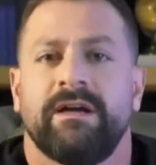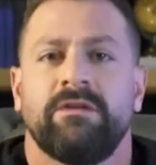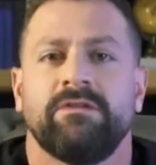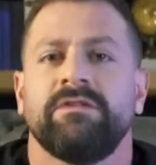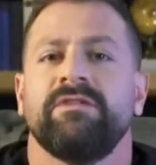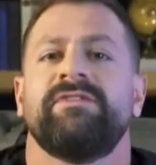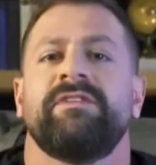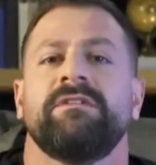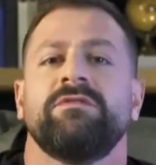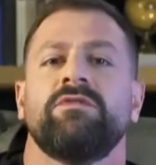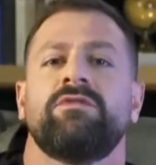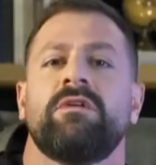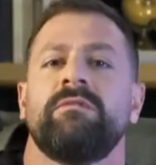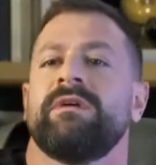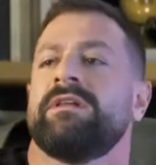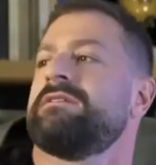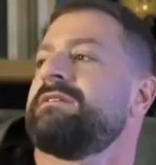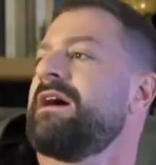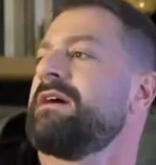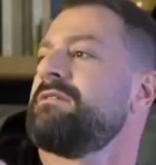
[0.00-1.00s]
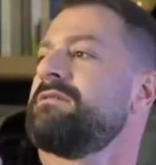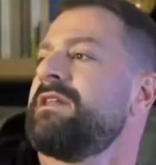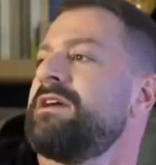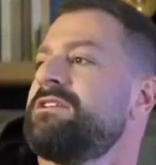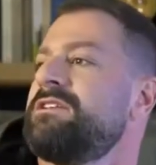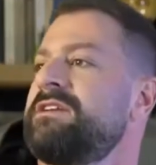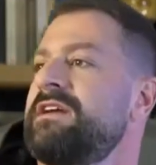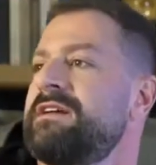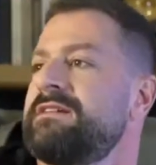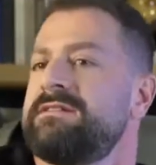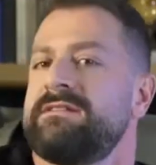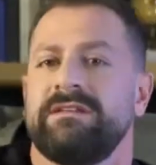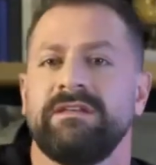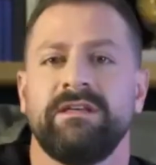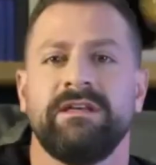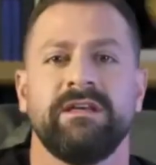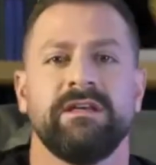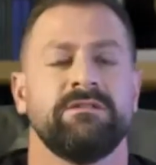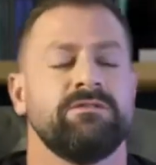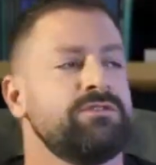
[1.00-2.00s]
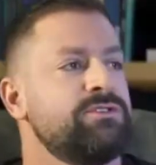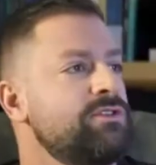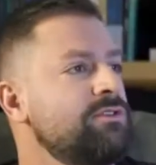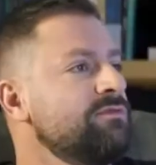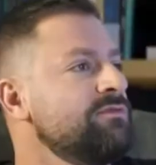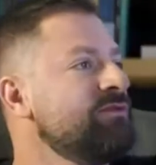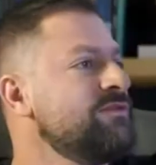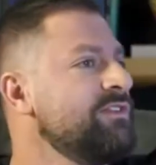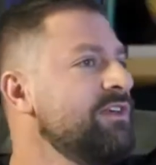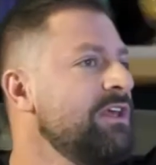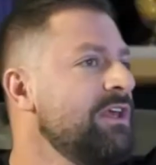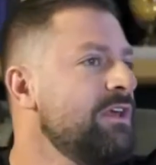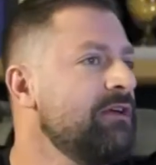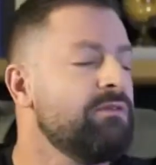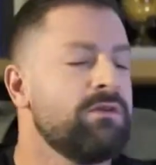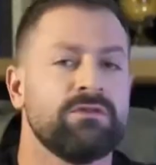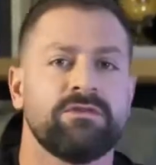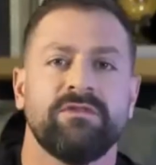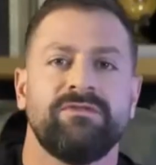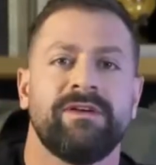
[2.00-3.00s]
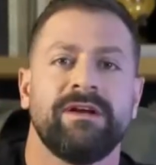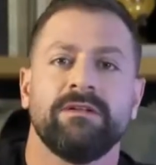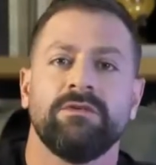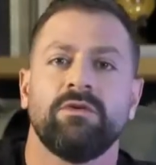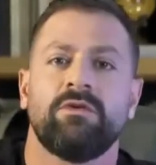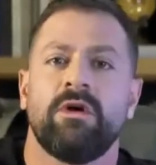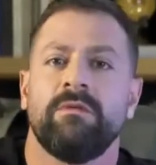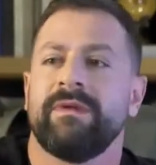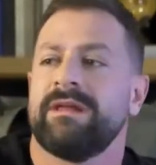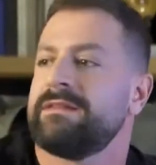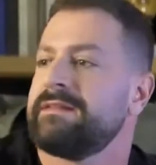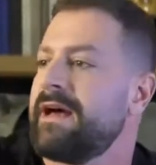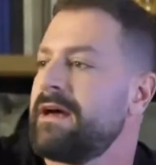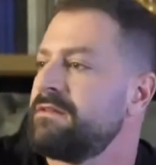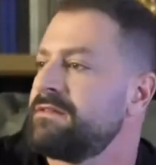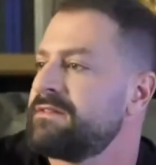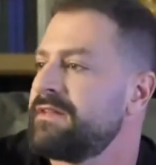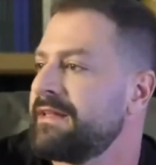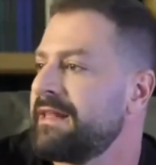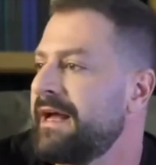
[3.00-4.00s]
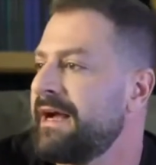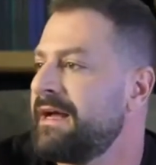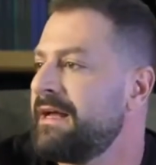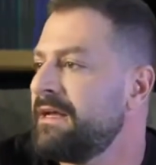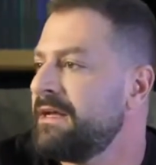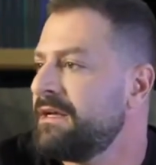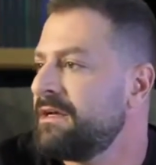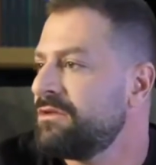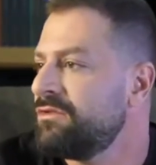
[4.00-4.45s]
Eu não tô falando do comentário da tiazinha, do tiozinho, eu não tô falando do comentário, sei lá,